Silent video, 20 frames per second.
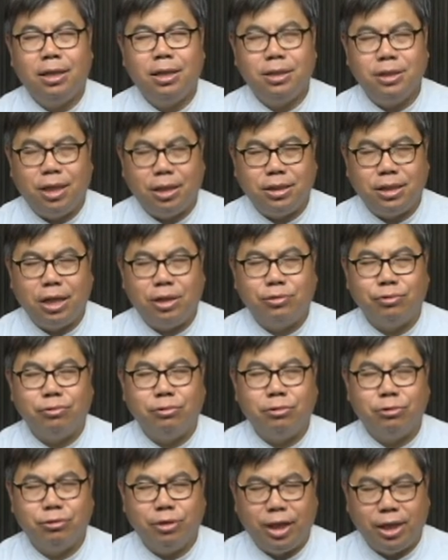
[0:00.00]
谢谢
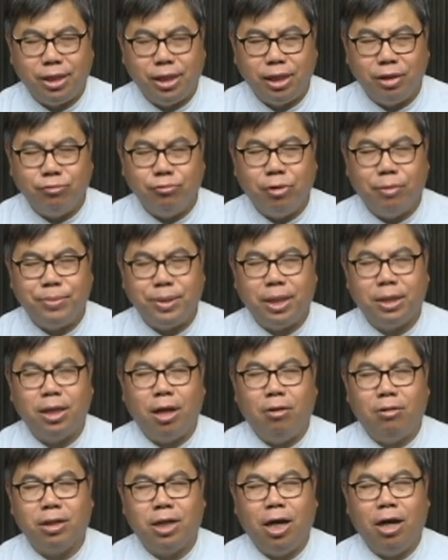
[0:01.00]
主垂听我们的
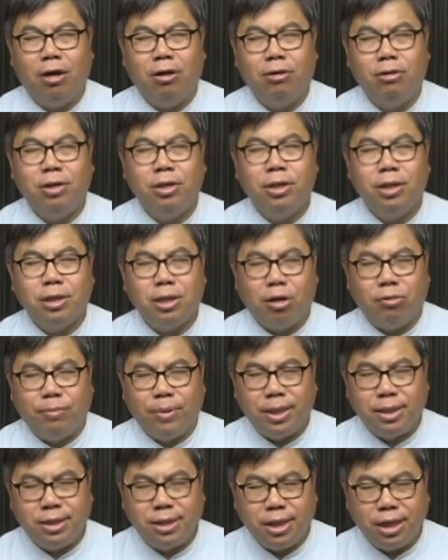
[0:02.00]
祷告，让我
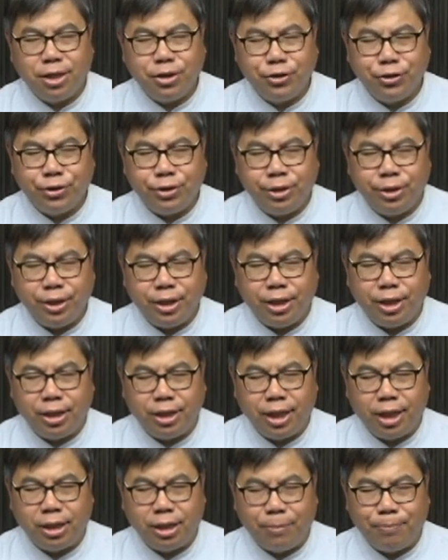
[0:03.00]
们心思意
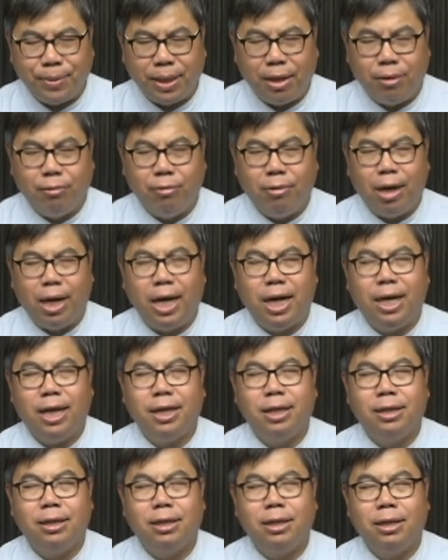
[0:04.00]
念的变化，
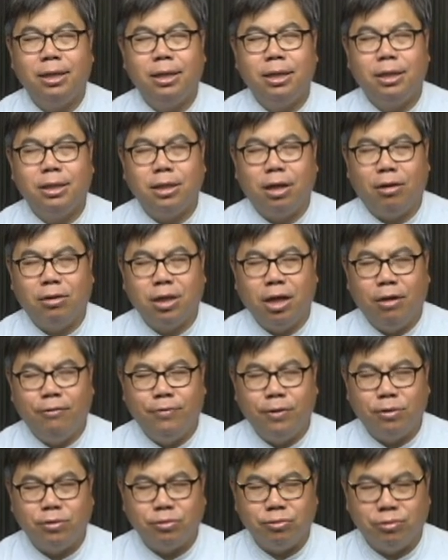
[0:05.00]
祷告
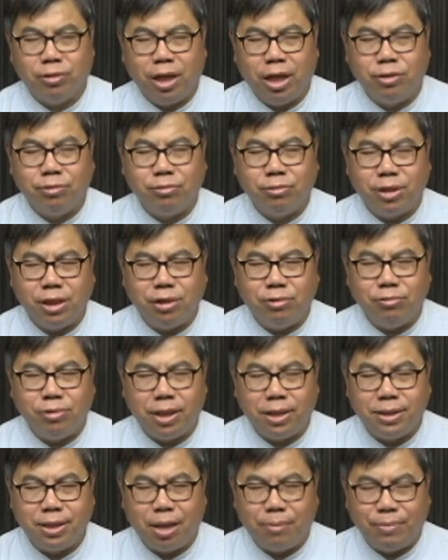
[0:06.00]
奉主耶稣基督
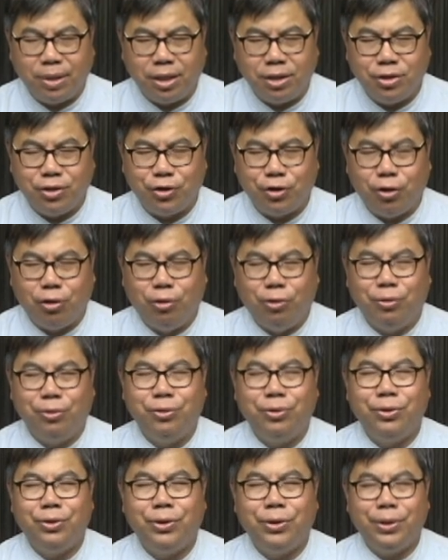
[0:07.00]
的圣名求，
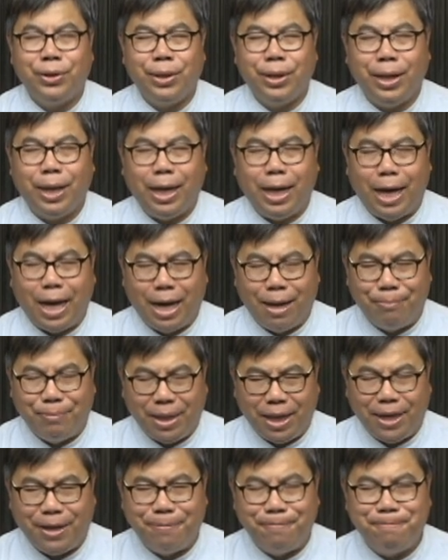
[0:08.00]
阿
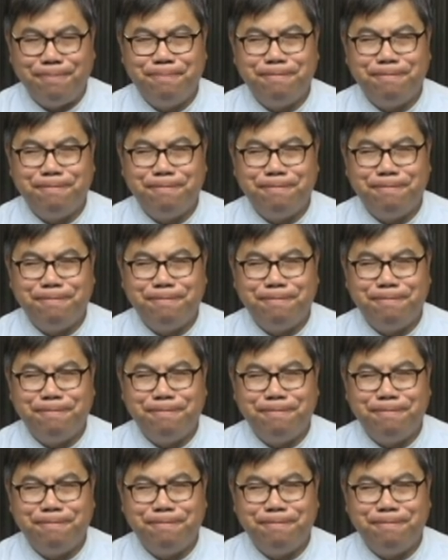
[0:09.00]
门。